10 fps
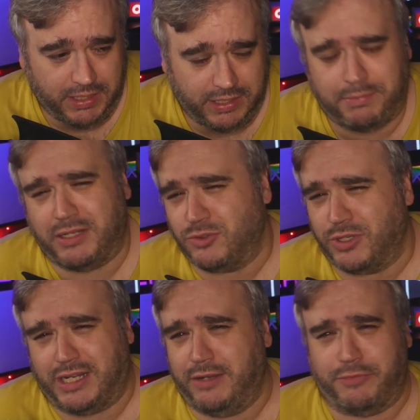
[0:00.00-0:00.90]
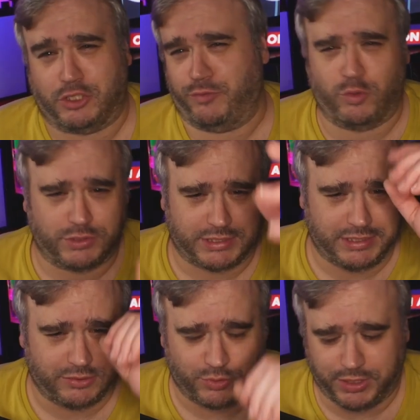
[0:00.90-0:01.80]
Ich habe dann also so eine kleine
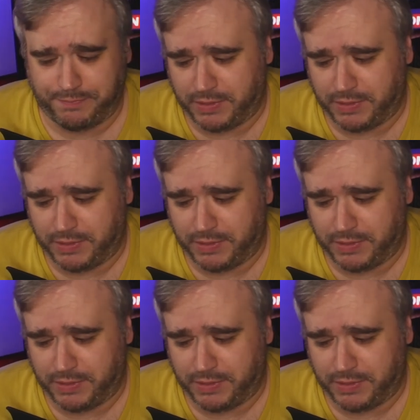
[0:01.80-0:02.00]
Verschwörungstheorie.